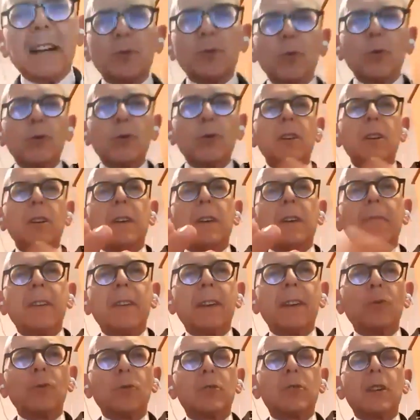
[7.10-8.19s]
a tutti,
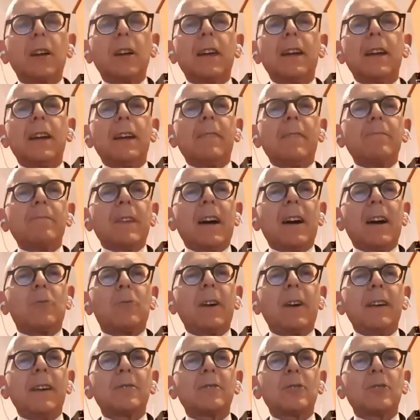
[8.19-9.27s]
benvenuti a
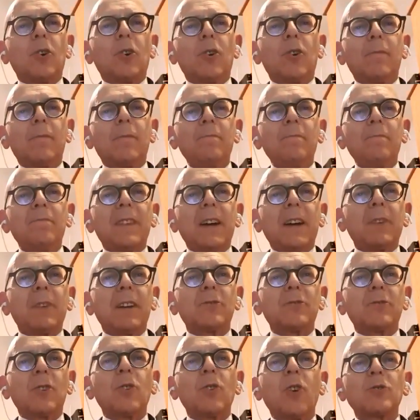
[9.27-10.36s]
questo, a
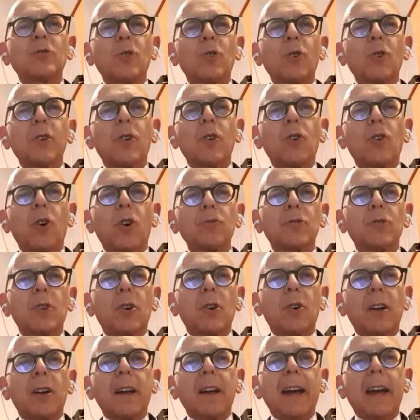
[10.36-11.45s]
questo, nostro
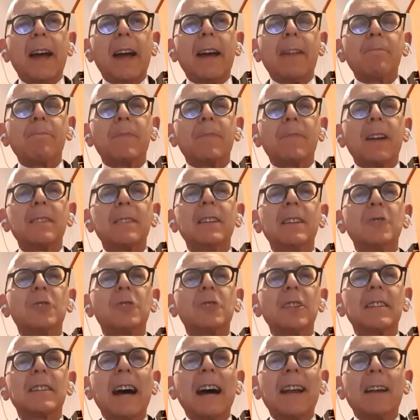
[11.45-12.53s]
incontro che è
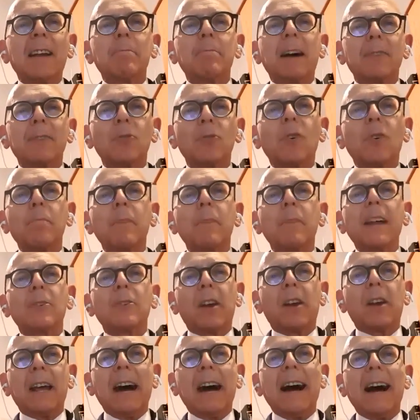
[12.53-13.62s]
digitale ma non
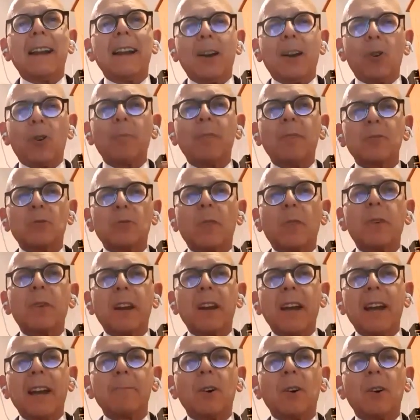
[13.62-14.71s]
meno reale, come
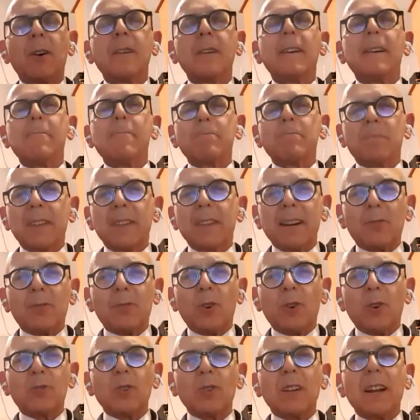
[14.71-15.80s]
scopriremo nel
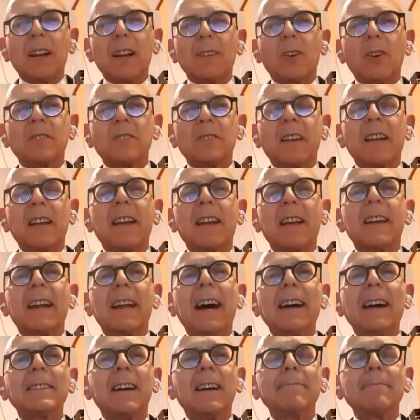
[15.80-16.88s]
corso della nostra
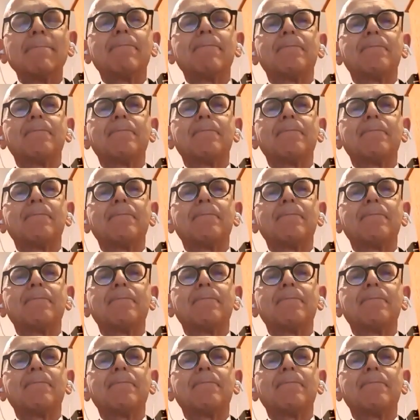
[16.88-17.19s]
chiacchierata.